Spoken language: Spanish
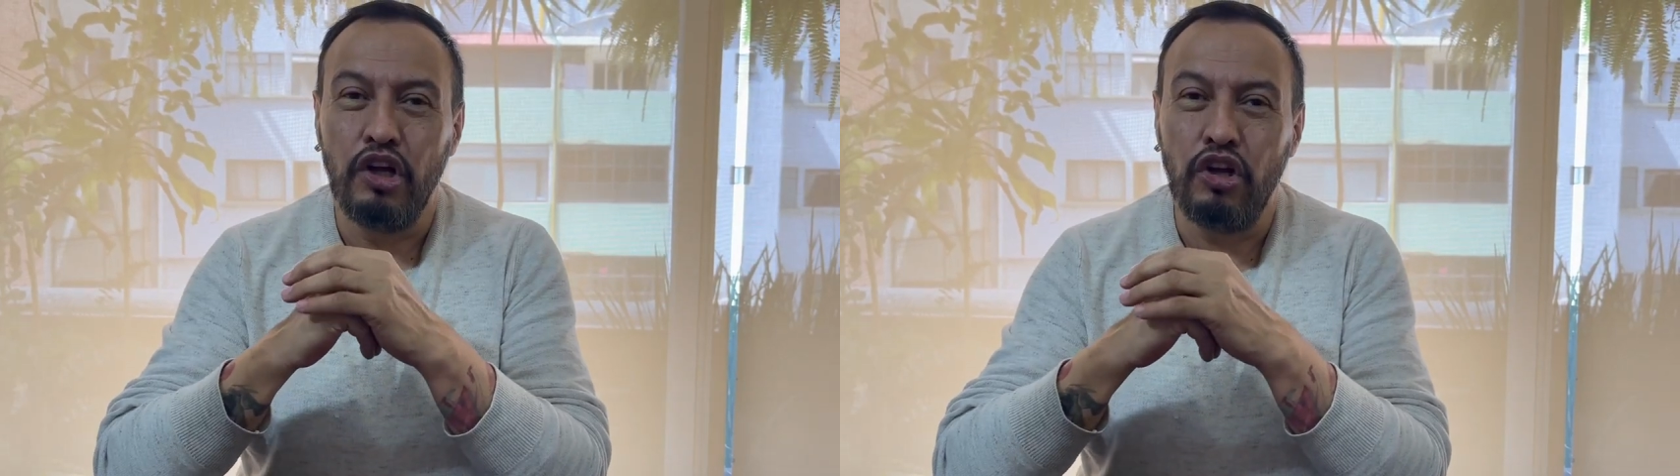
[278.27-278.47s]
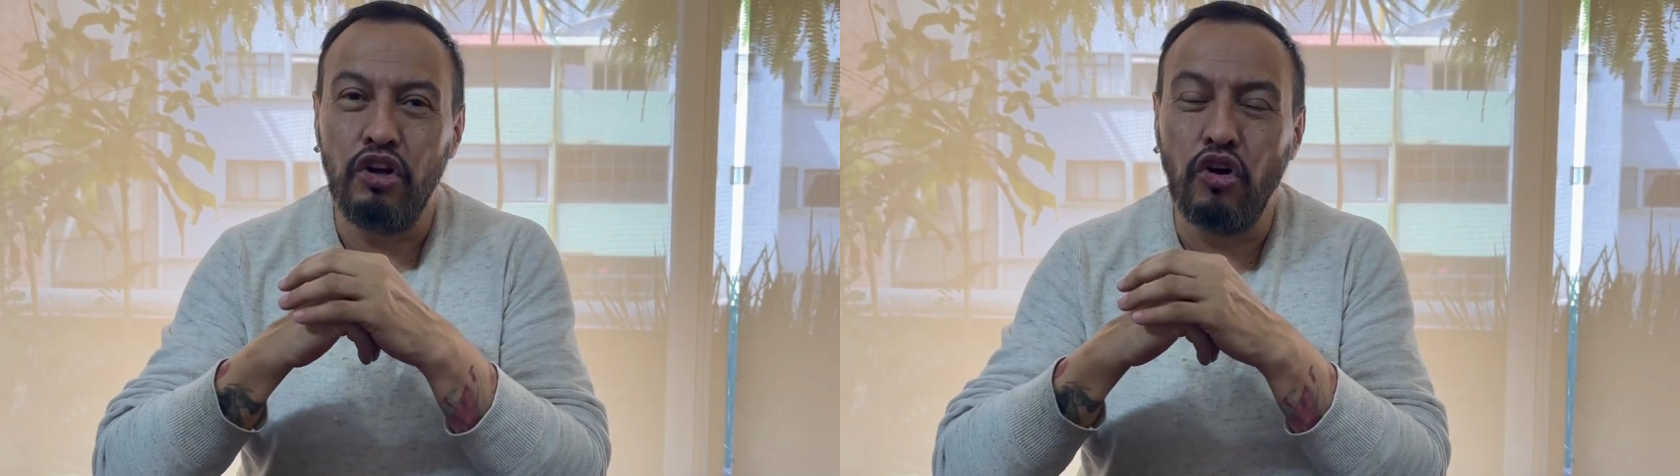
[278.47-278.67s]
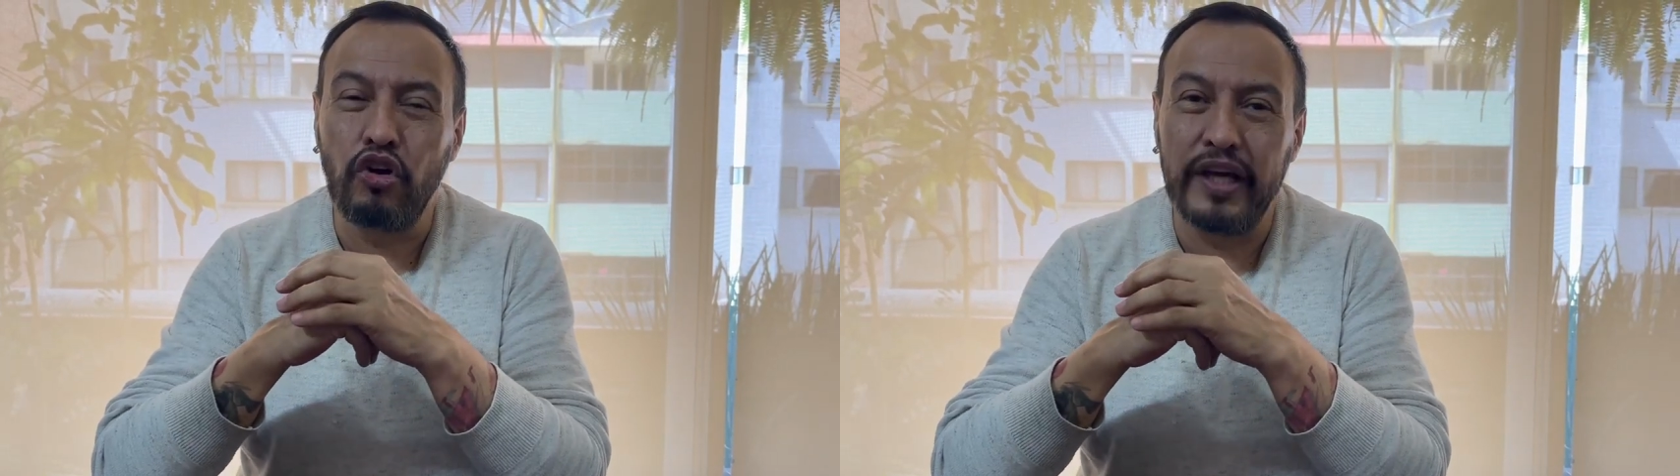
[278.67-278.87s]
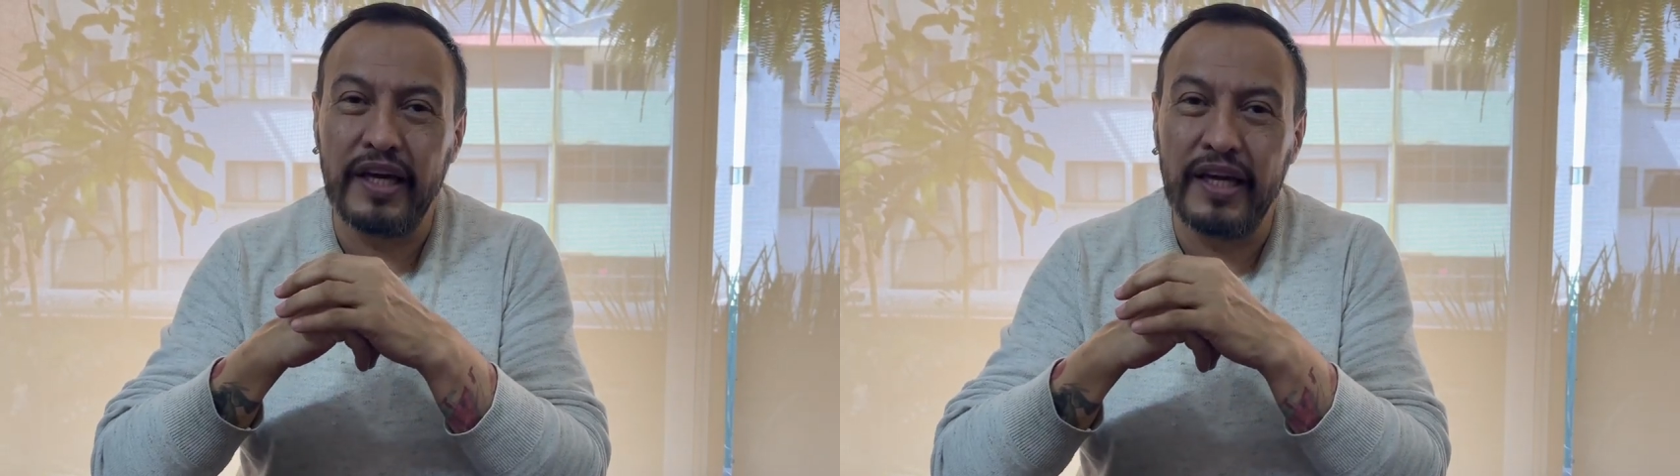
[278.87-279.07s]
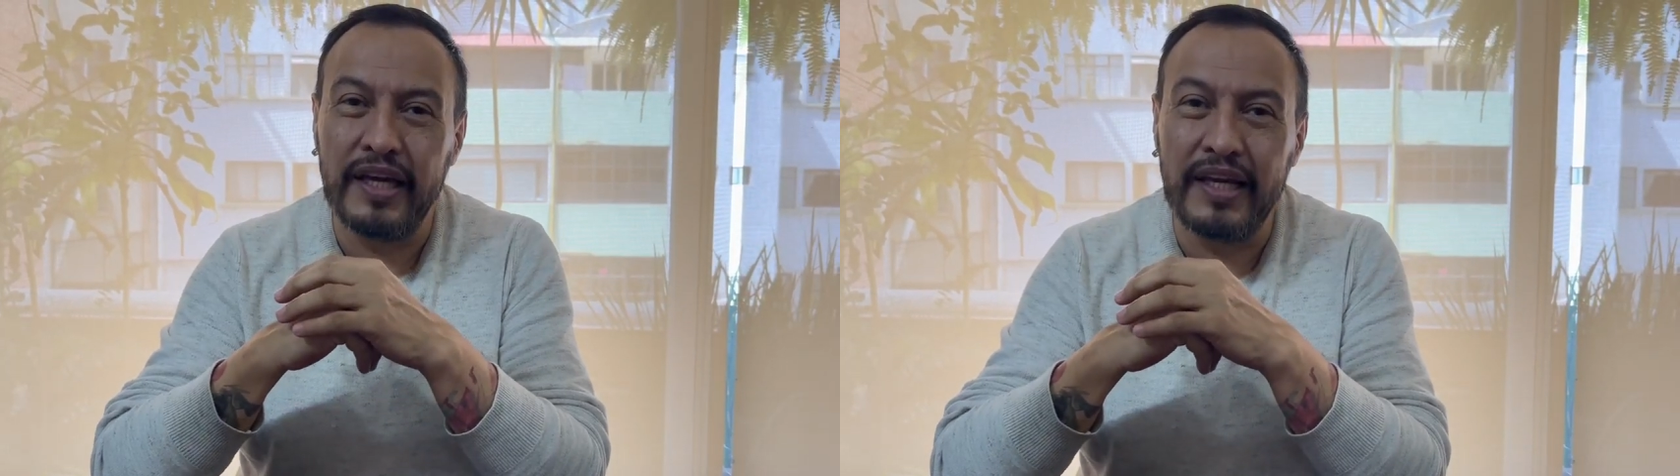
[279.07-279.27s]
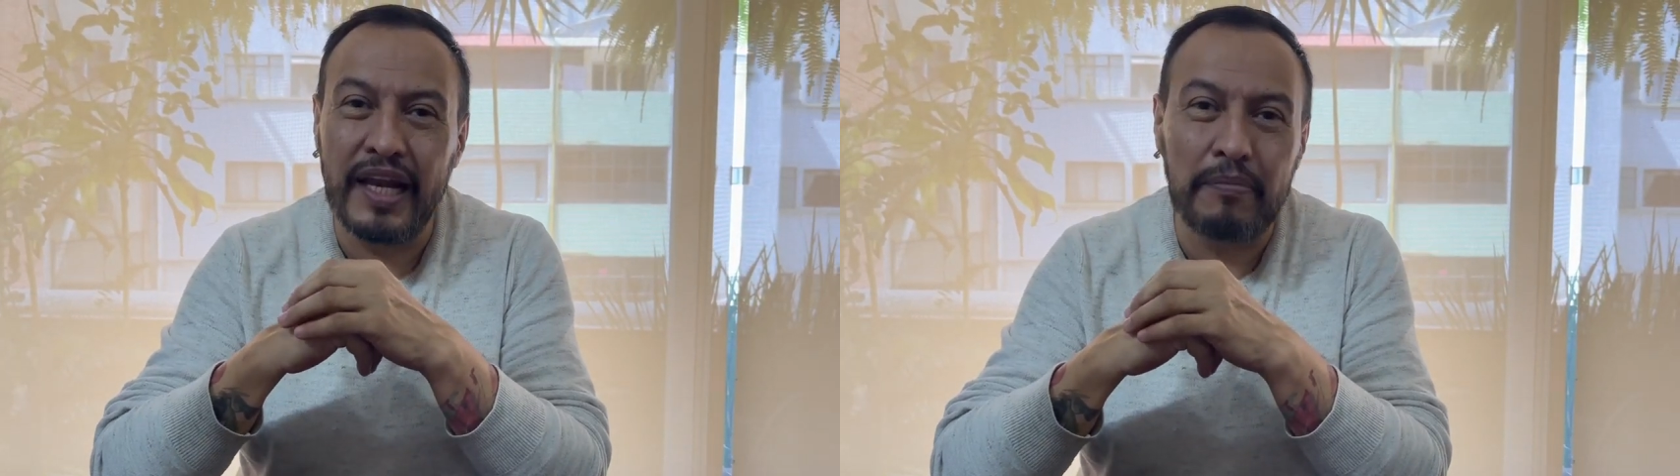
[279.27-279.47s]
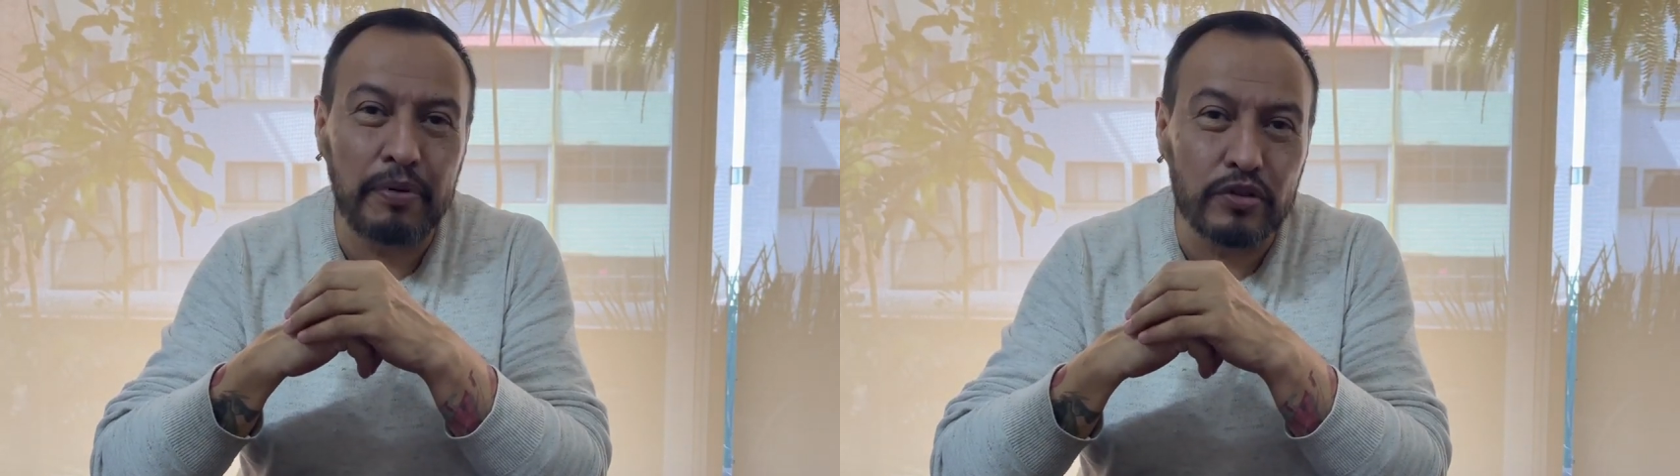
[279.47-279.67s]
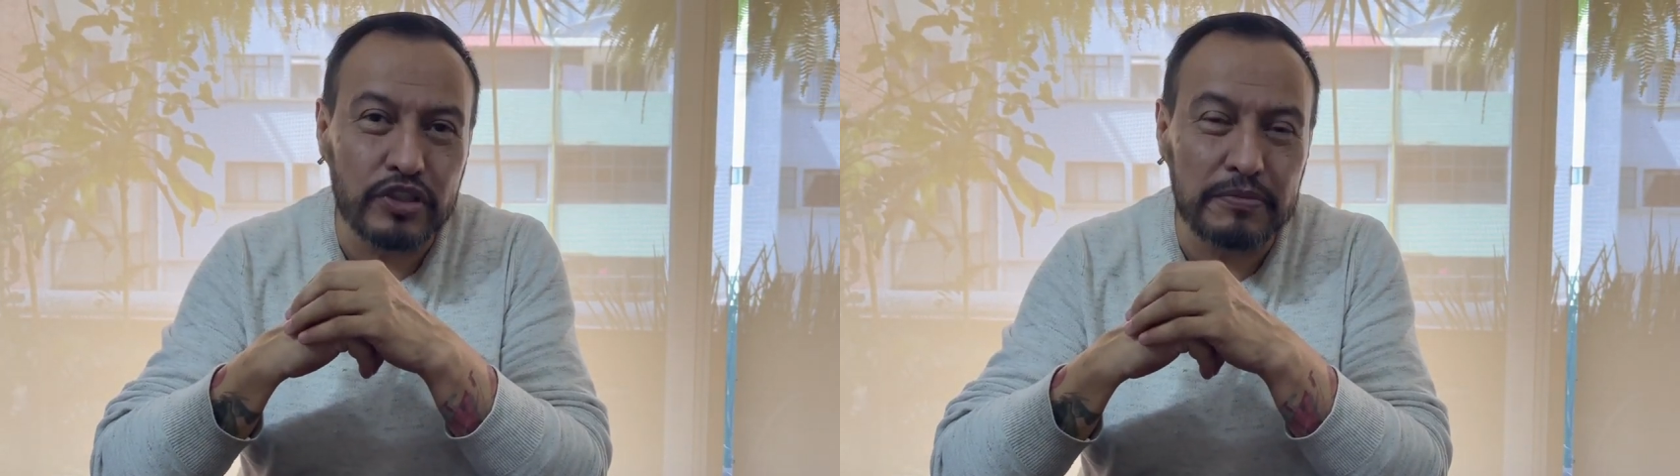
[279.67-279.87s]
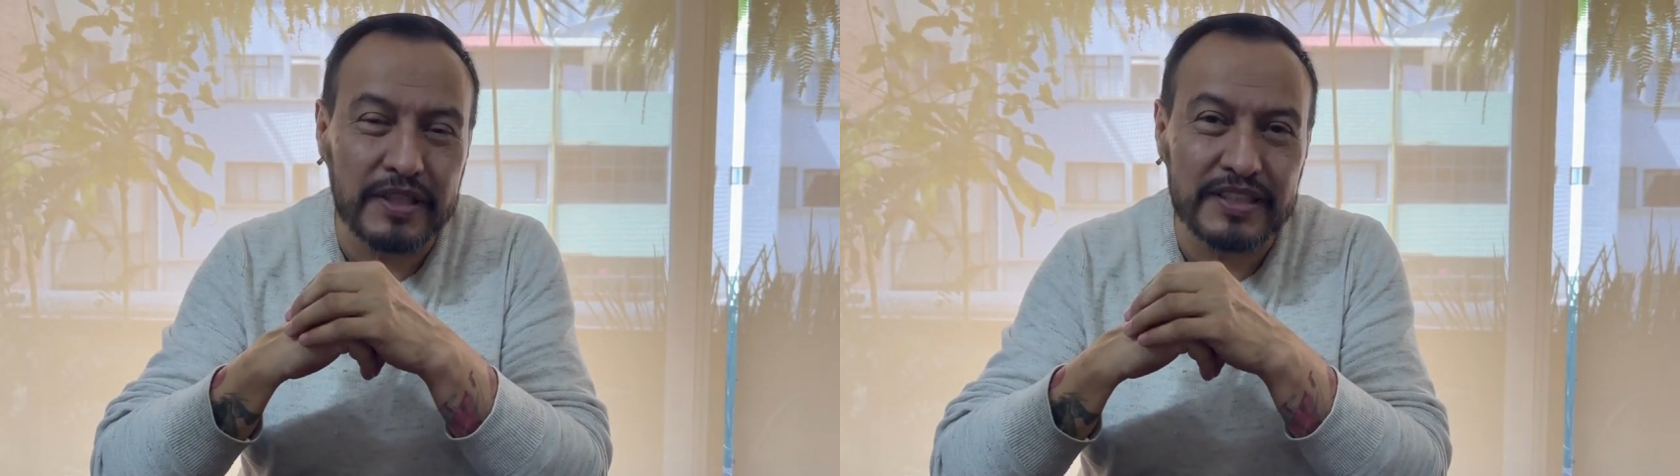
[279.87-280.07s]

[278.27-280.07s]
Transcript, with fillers: Lo que en la próxima